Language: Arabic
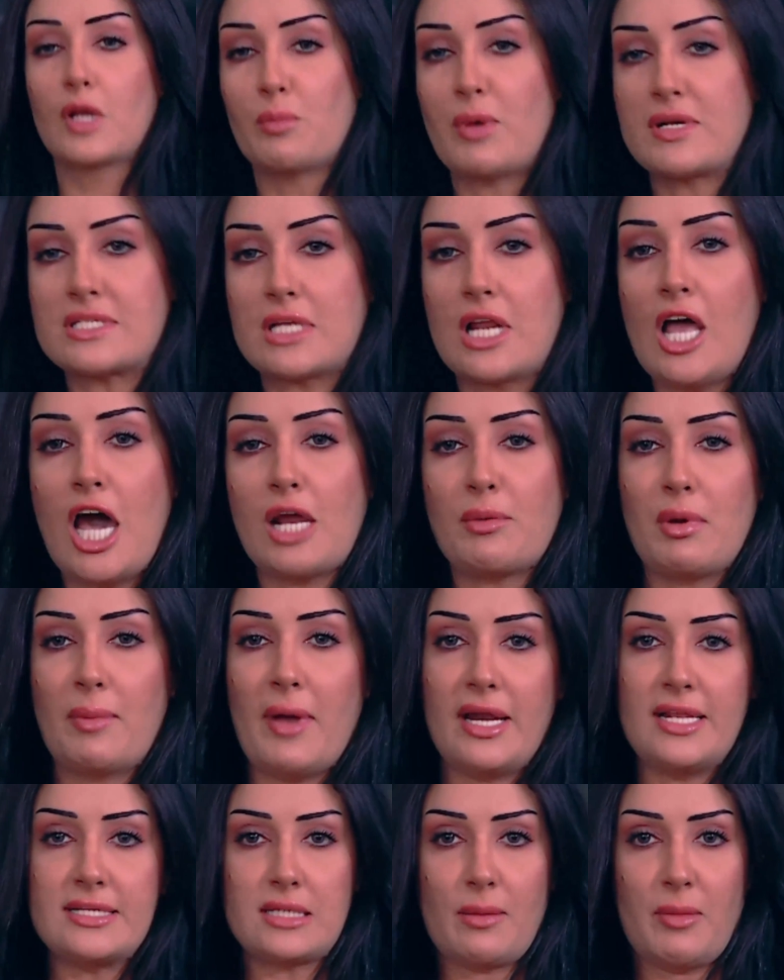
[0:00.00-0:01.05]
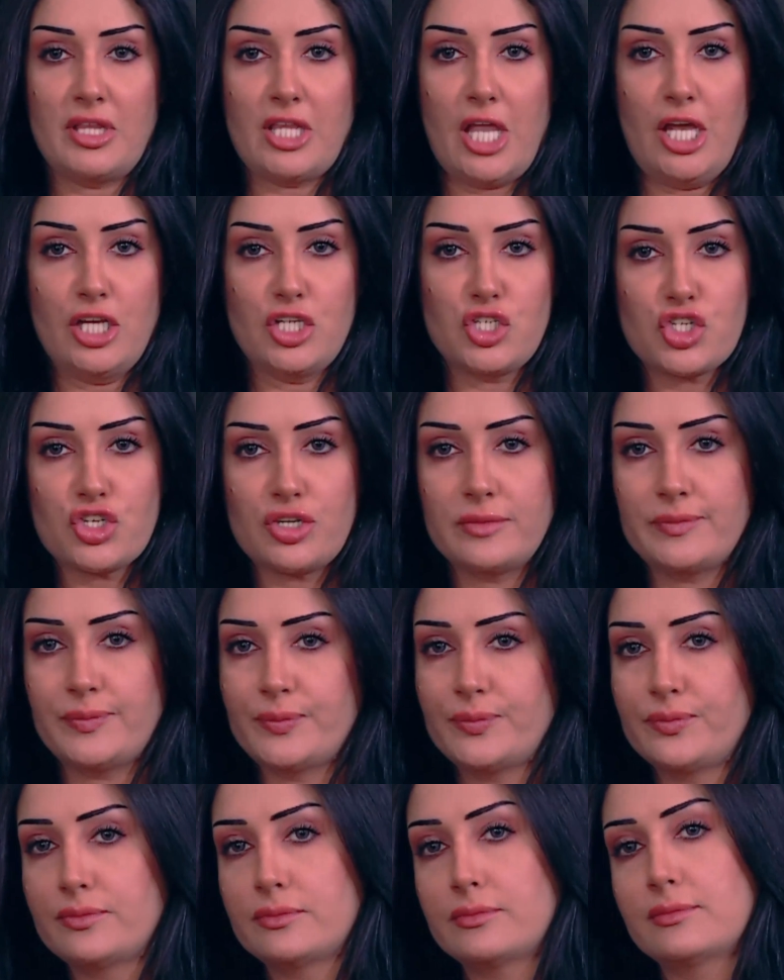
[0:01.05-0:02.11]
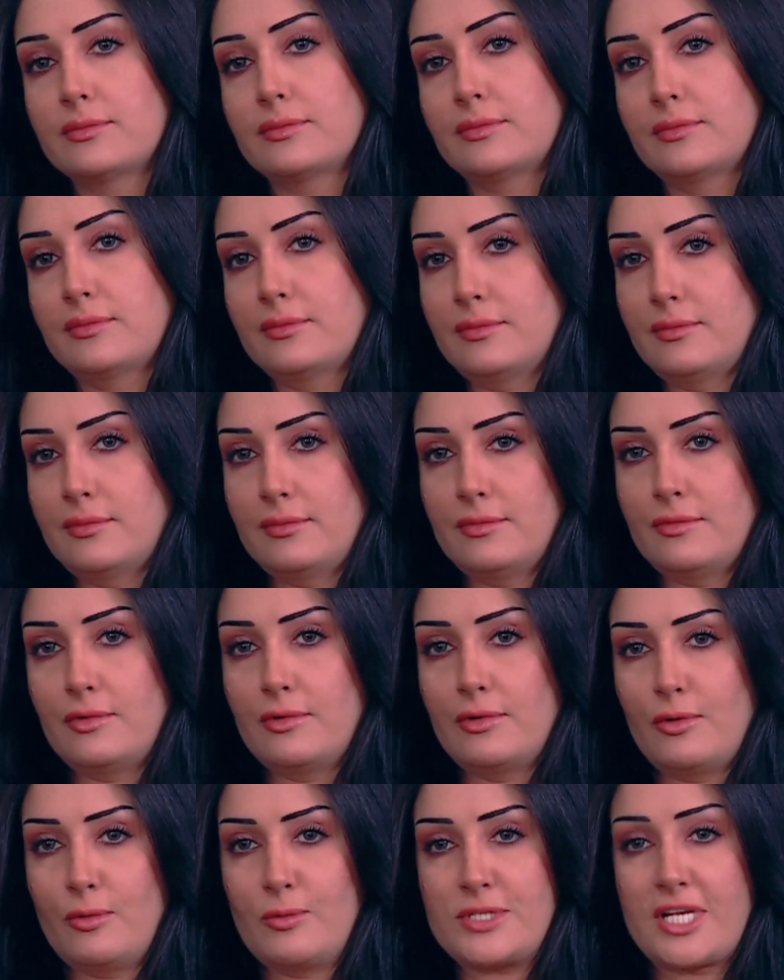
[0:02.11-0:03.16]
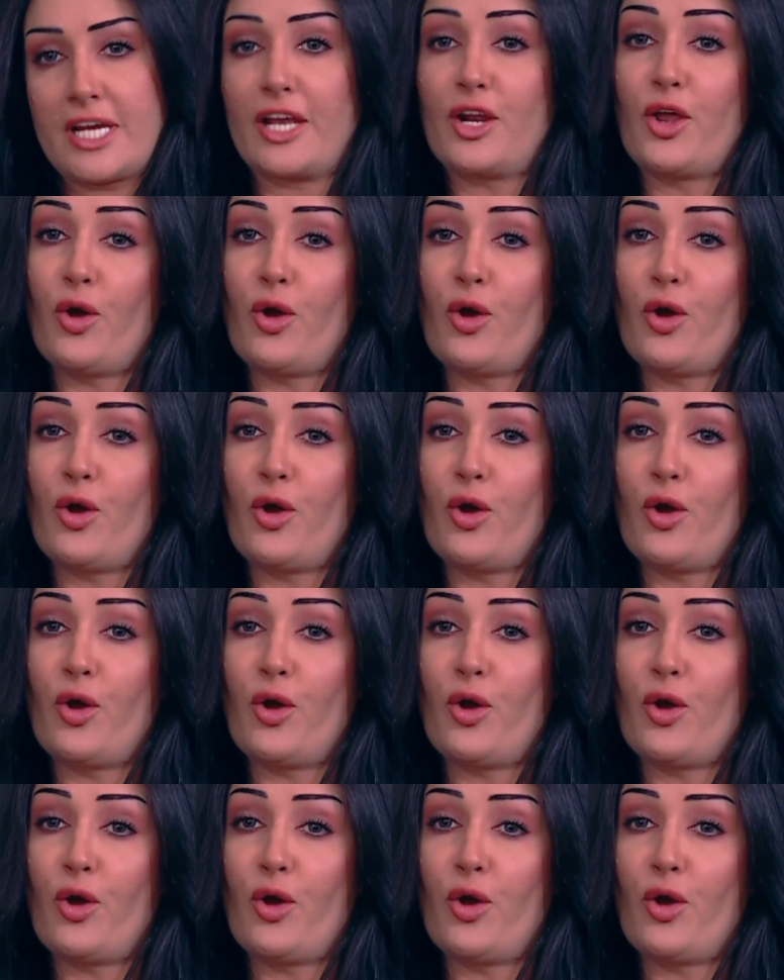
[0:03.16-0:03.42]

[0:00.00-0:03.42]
بس الحرب بقى لسه ما انتهتش وإذا كان